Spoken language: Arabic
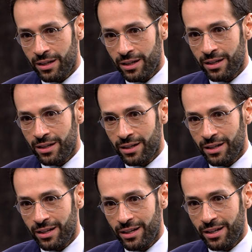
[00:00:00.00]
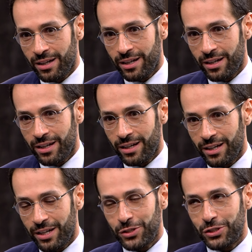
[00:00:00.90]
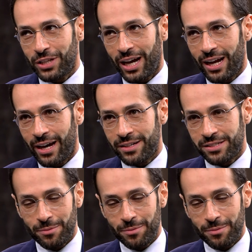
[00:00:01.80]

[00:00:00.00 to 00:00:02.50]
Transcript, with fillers: حضرت عرسي اجت على عرس